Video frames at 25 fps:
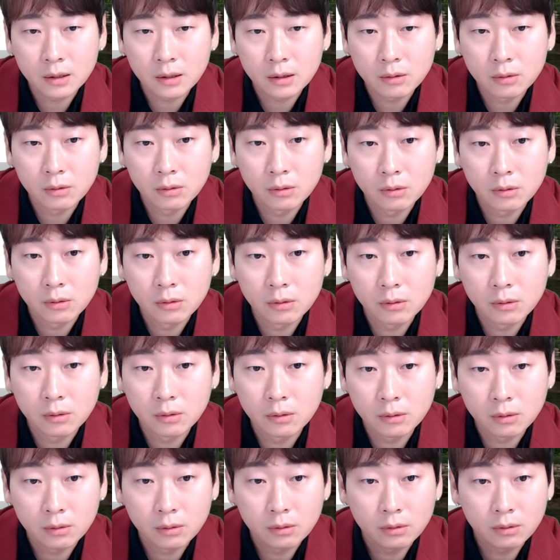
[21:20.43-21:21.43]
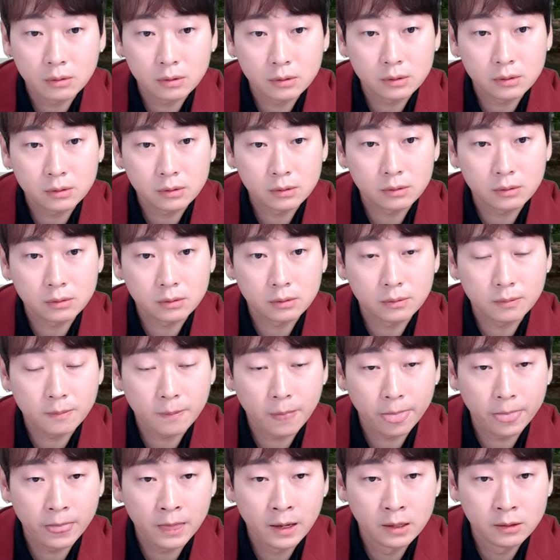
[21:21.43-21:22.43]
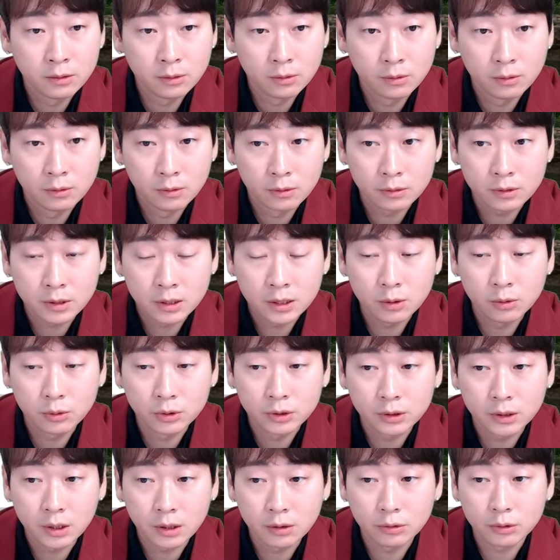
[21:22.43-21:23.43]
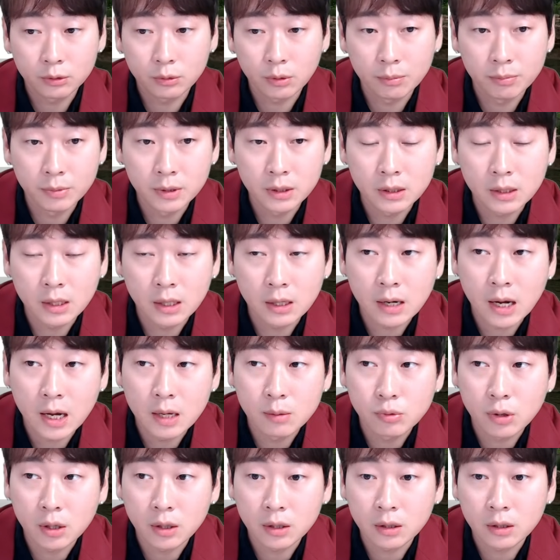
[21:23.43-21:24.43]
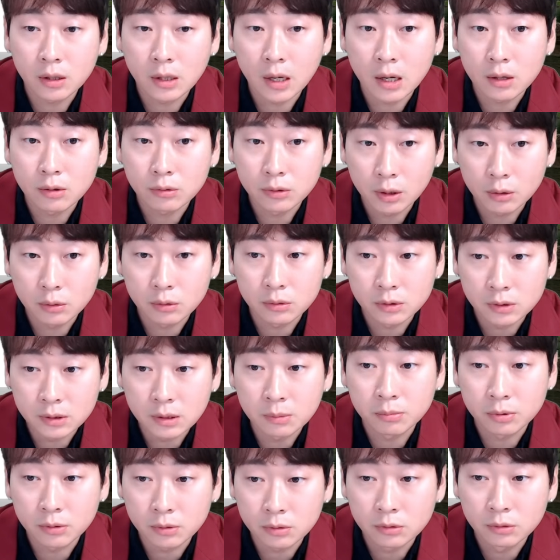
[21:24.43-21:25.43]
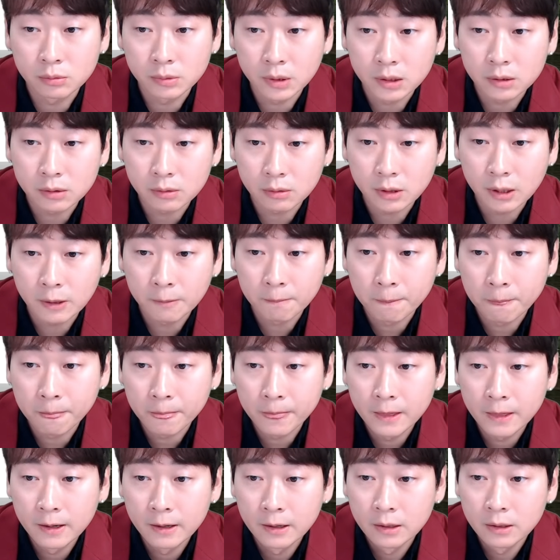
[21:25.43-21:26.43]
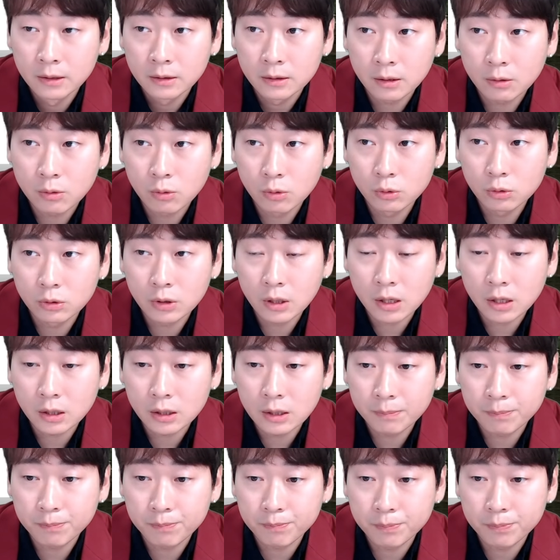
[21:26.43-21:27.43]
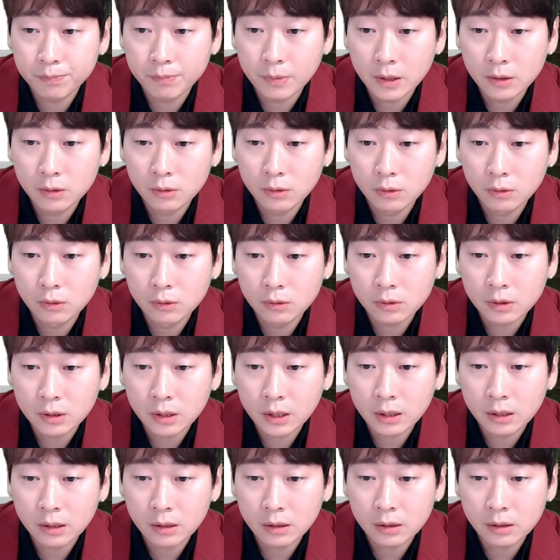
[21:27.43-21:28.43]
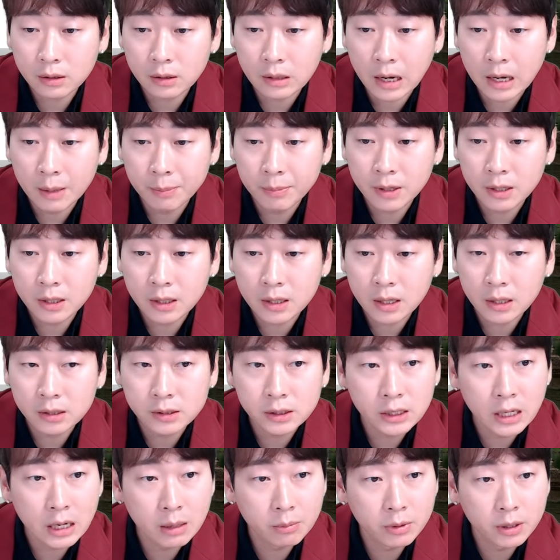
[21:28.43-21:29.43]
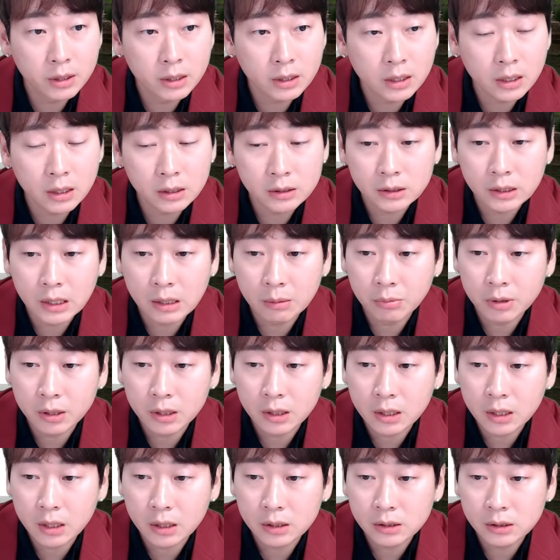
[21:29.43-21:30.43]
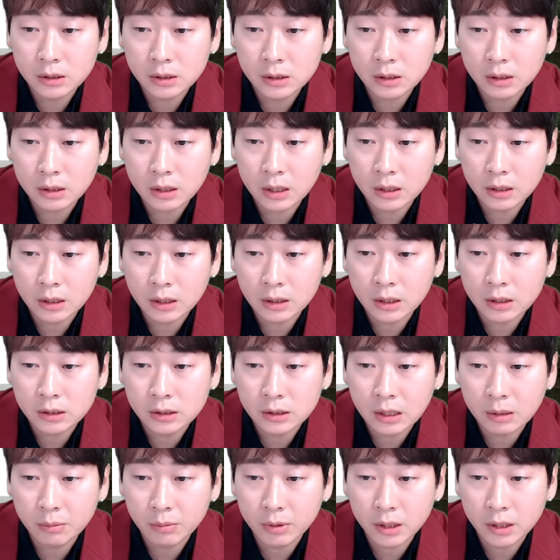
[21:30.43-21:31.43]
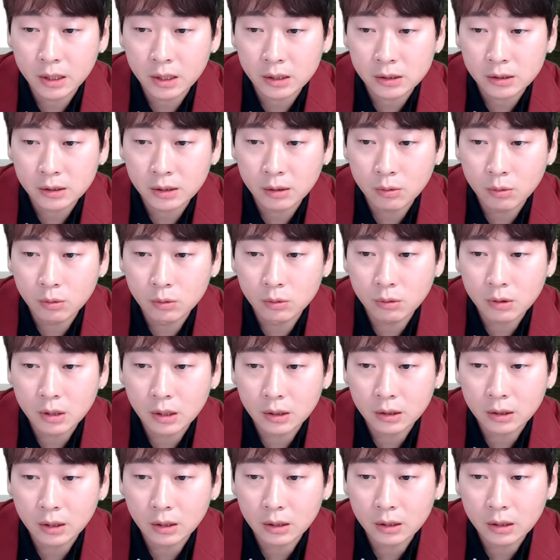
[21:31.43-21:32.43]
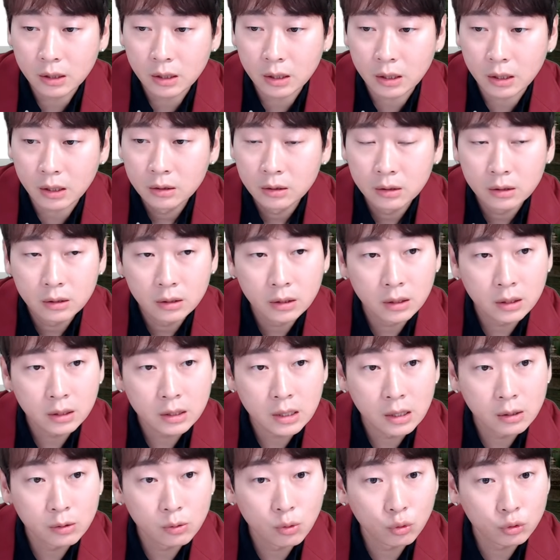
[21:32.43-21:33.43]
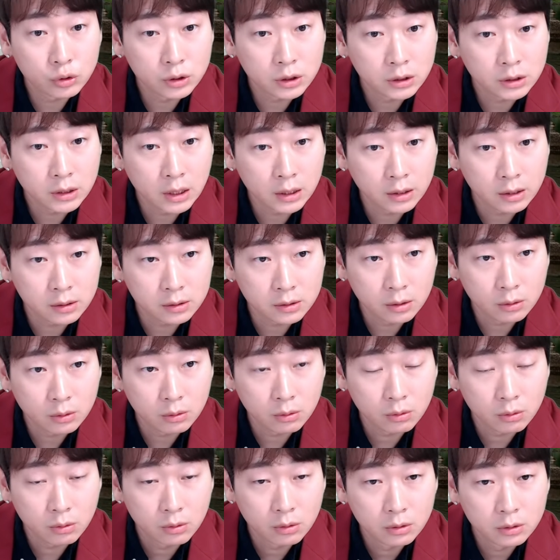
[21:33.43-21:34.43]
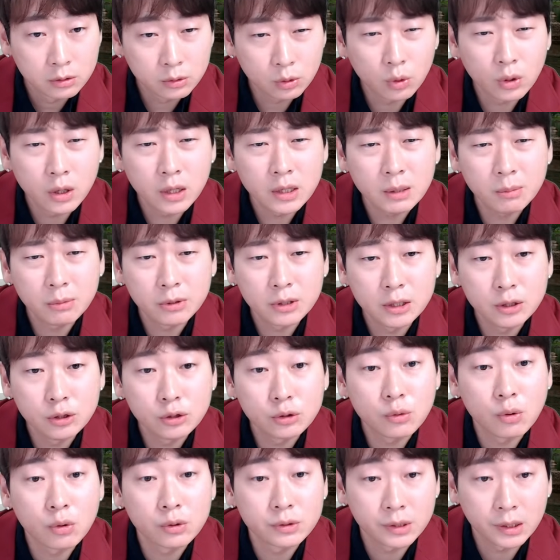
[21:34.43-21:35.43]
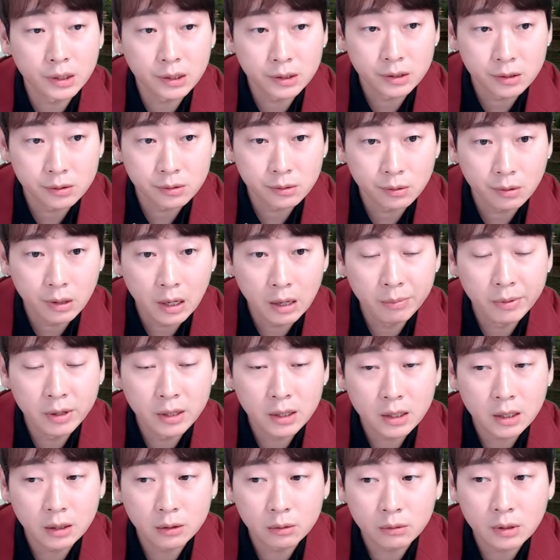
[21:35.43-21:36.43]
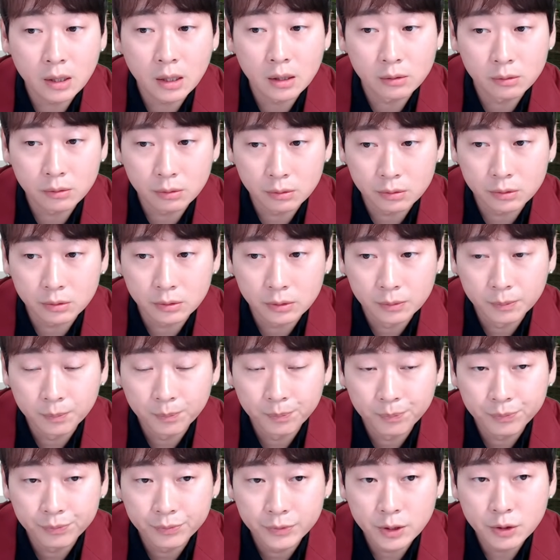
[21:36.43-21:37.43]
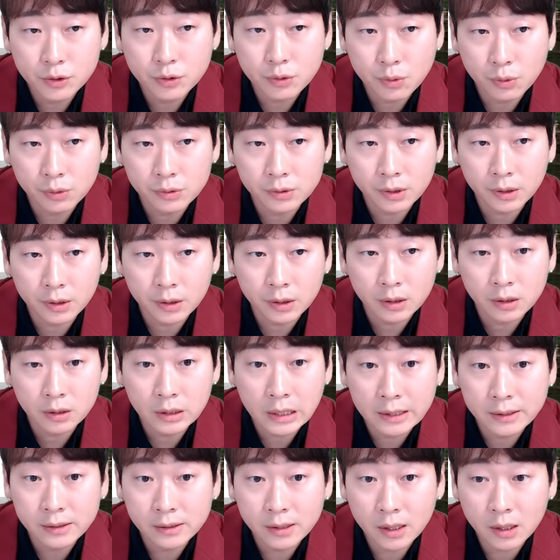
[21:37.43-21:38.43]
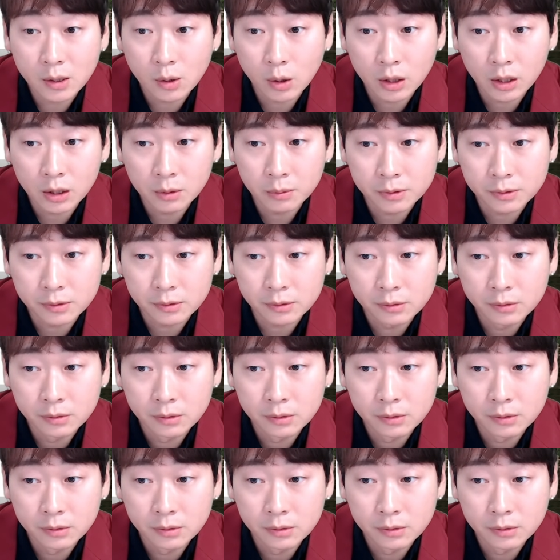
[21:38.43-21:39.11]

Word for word: こう、寄与してる人はみんなライブはある程度全部うまいですよね。で、この中で、アメリカ人、アメリカ人、アメリカ人、カナダ人、アメリカ人で、この方が、韓国人なんですけど、それでも20国籍ですよ。アメリカと韓国。20国籍。何歳かわかります？